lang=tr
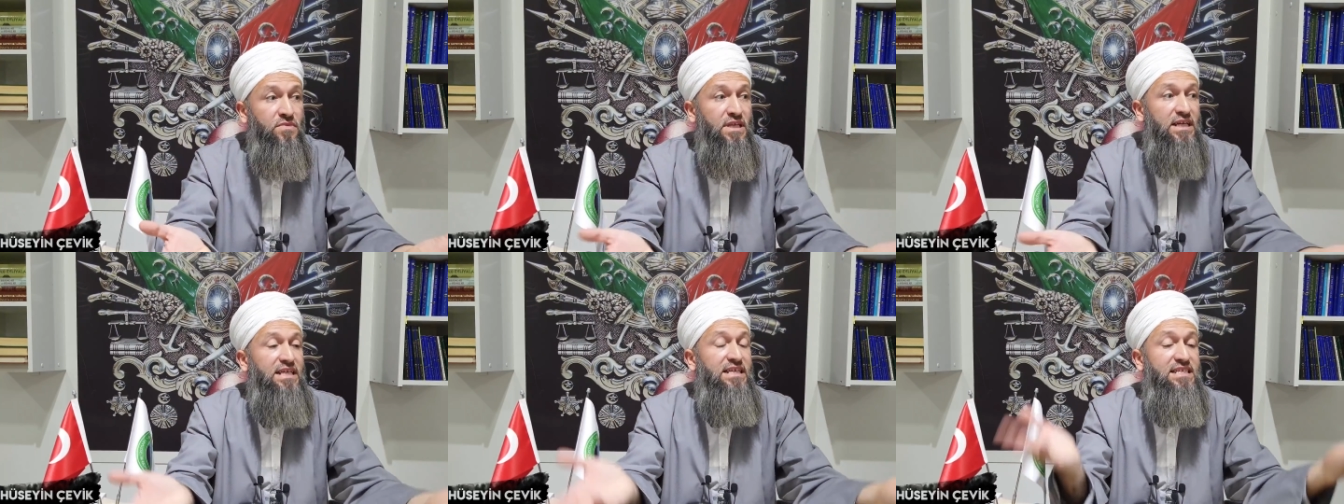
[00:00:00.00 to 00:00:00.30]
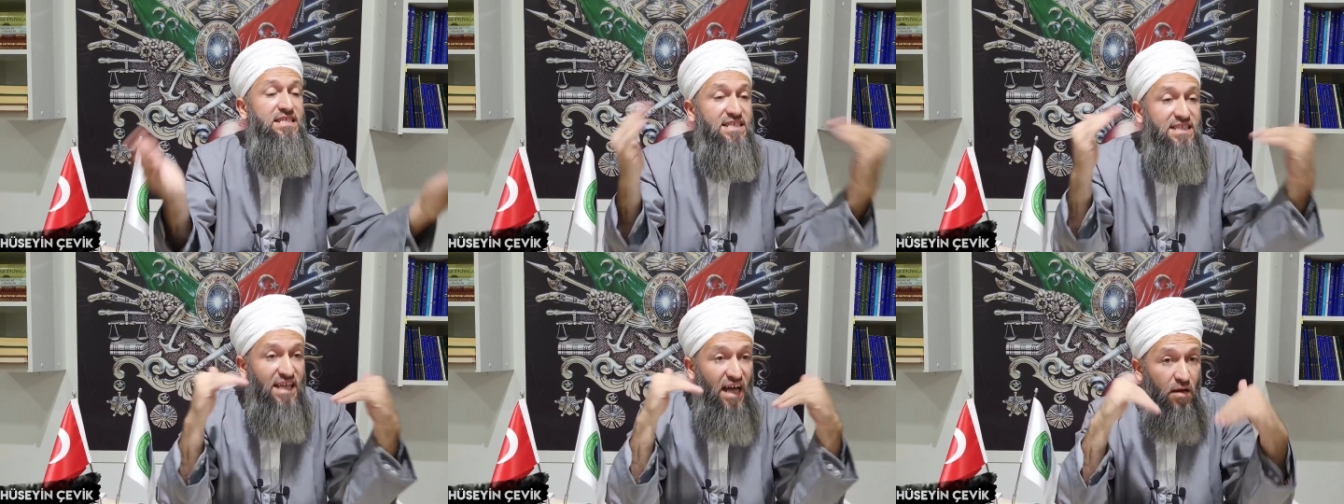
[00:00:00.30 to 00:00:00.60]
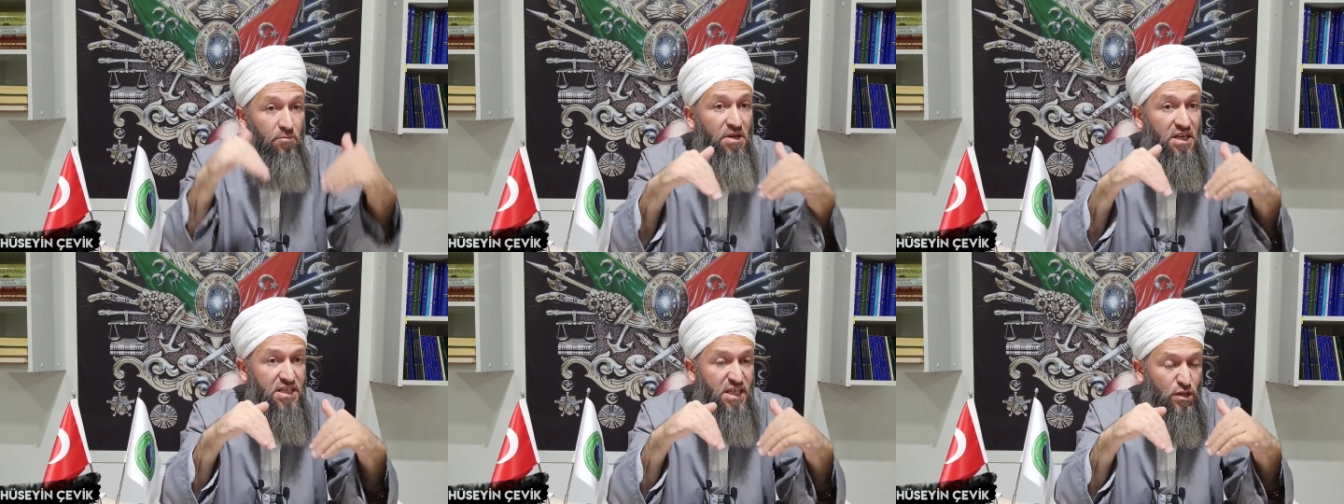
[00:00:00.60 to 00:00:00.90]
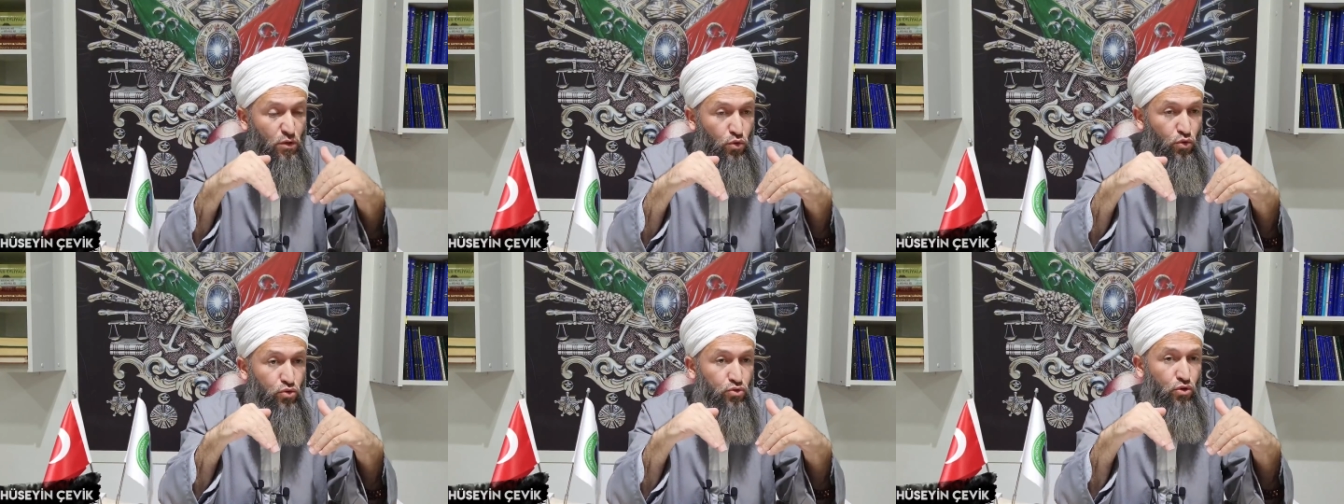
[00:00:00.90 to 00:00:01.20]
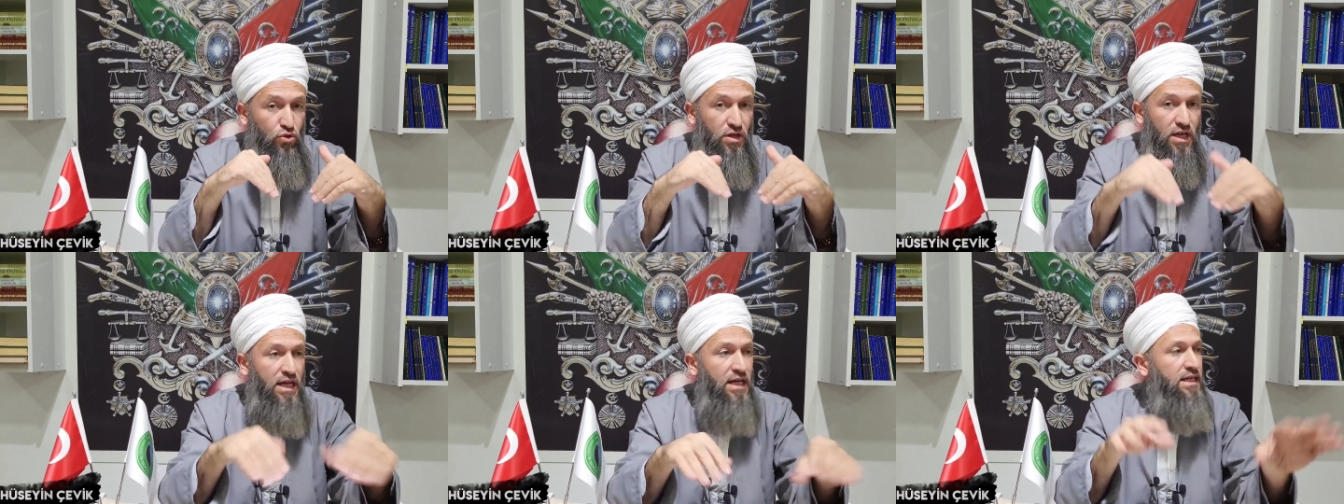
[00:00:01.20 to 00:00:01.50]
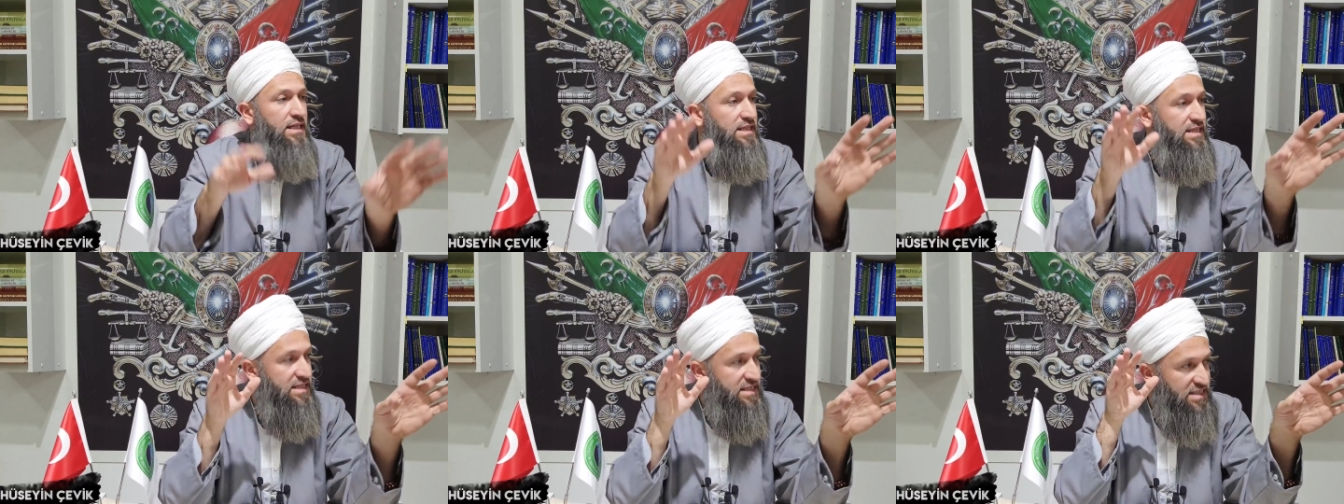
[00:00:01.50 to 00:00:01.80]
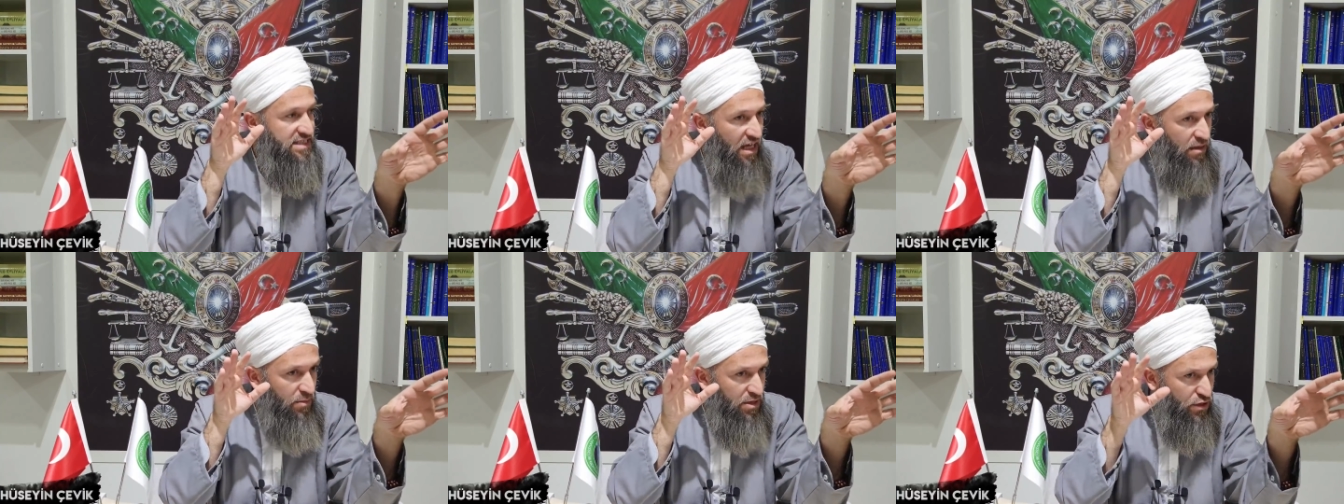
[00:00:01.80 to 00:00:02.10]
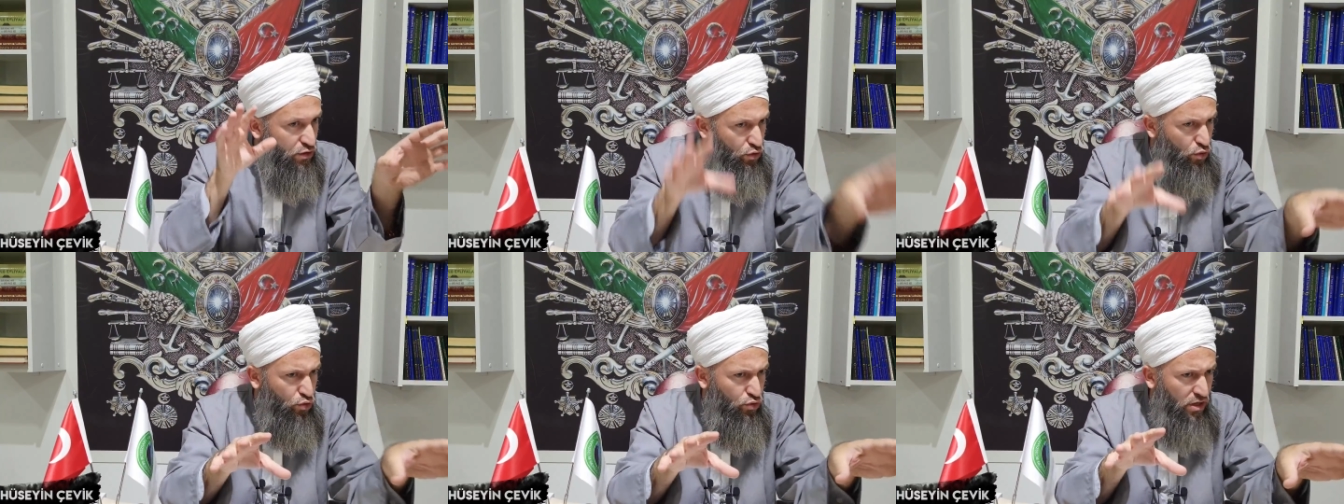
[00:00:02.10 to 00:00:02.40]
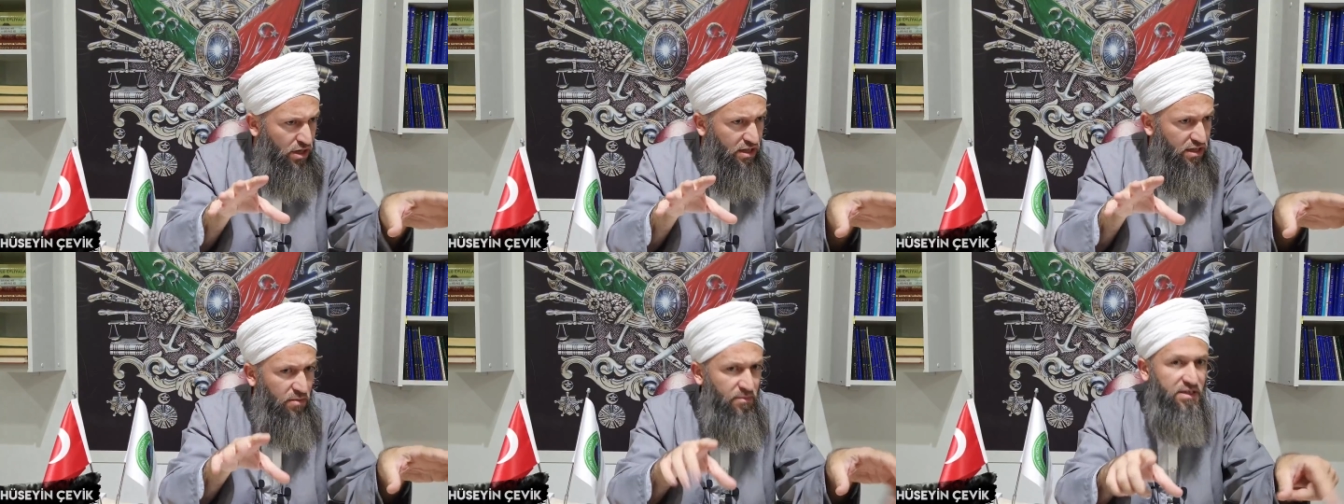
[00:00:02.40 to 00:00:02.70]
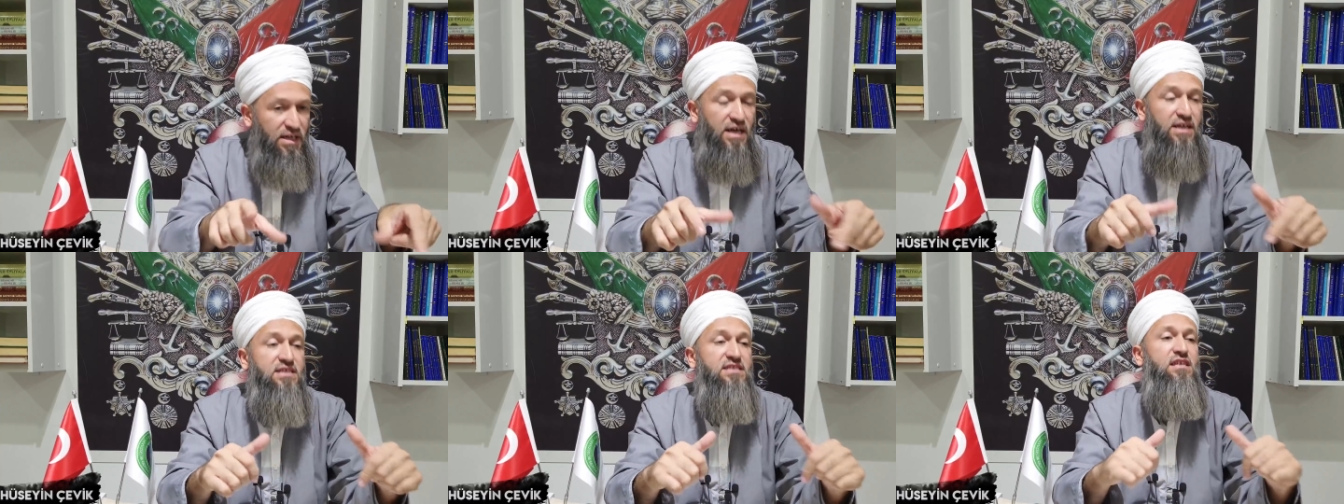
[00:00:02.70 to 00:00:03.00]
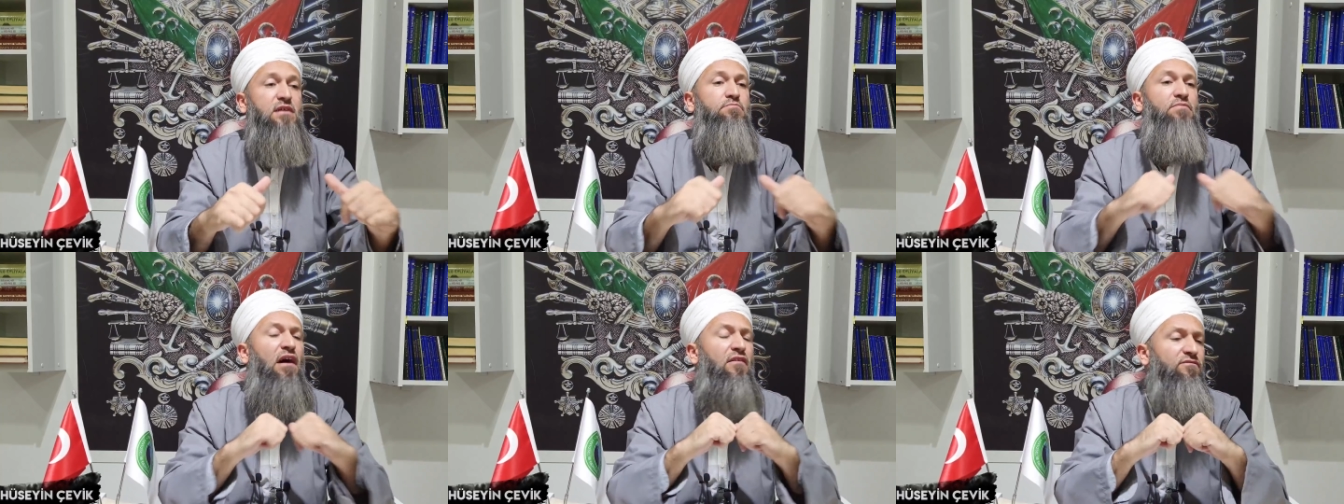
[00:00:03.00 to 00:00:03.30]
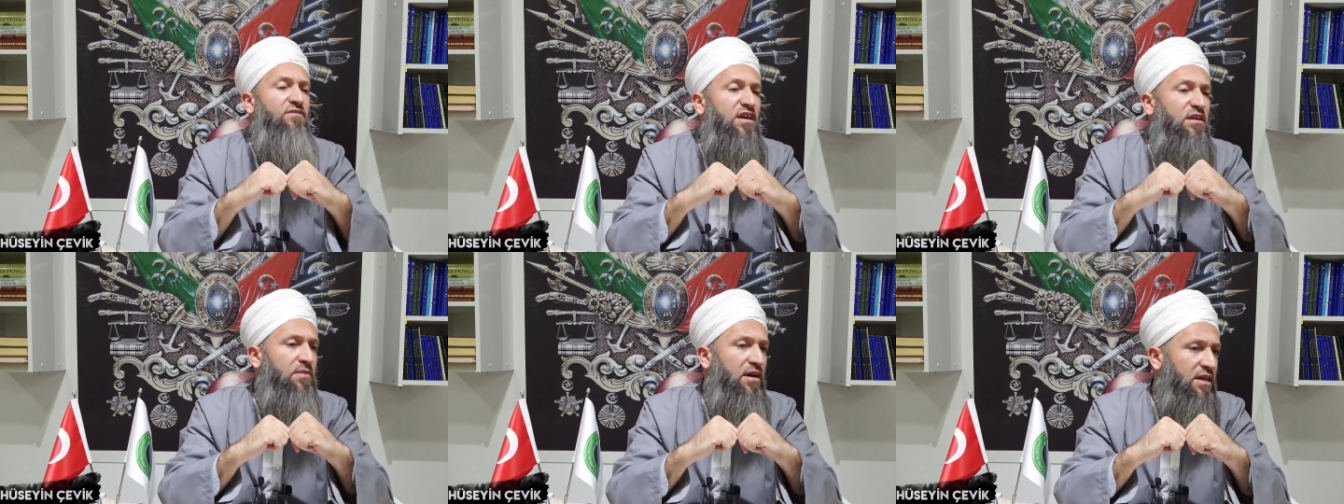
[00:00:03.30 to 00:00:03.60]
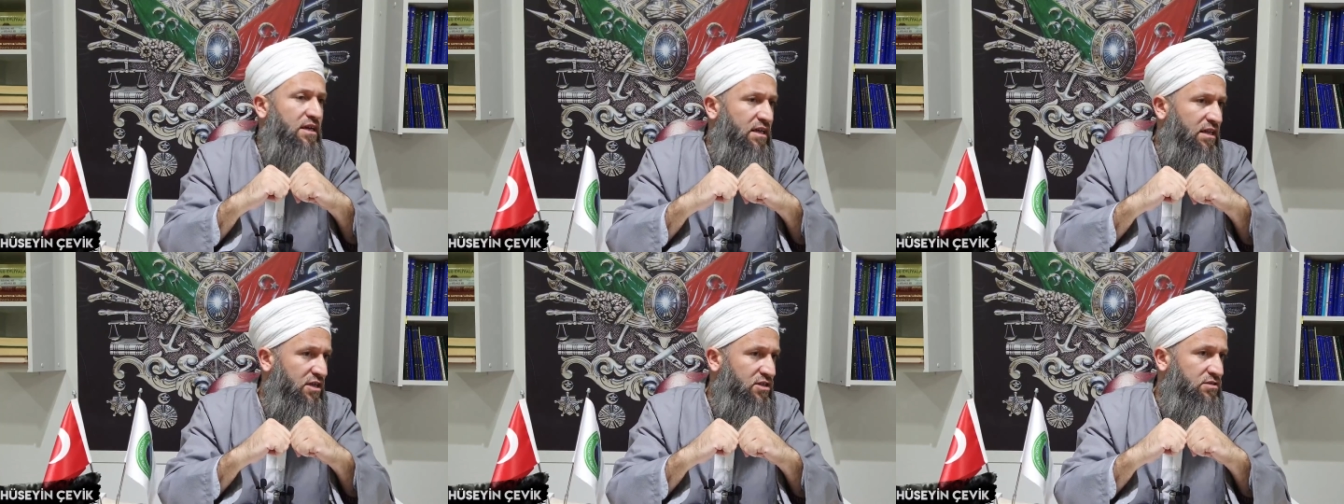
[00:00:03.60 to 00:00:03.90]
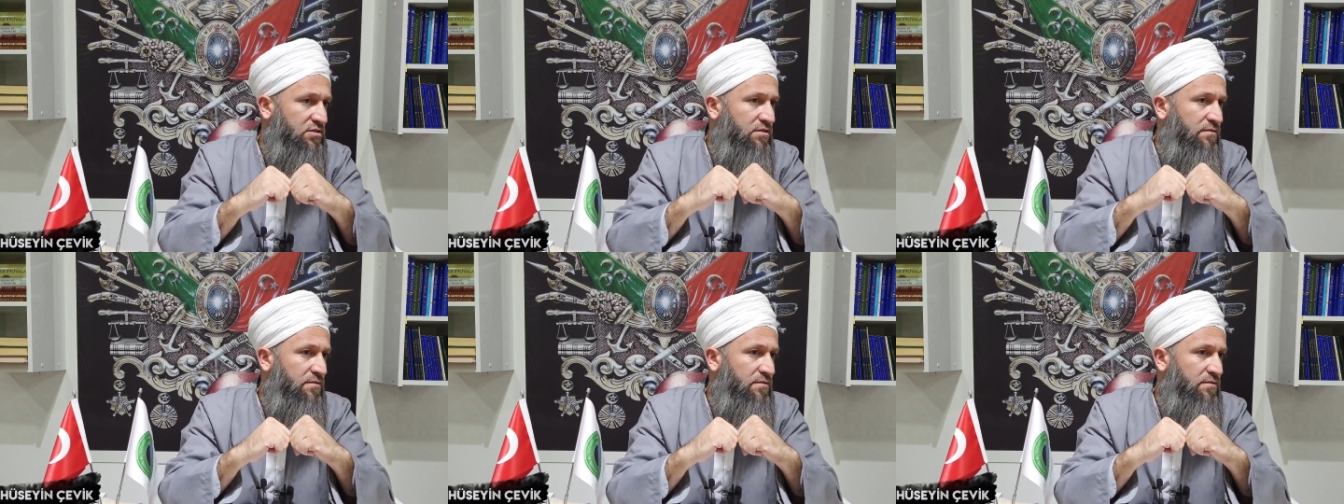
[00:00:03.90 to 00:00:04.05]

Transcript: İslamiyet'e dokunuyor. İslamiyet'e dokunan adamın karşısında ben varım arkadaş.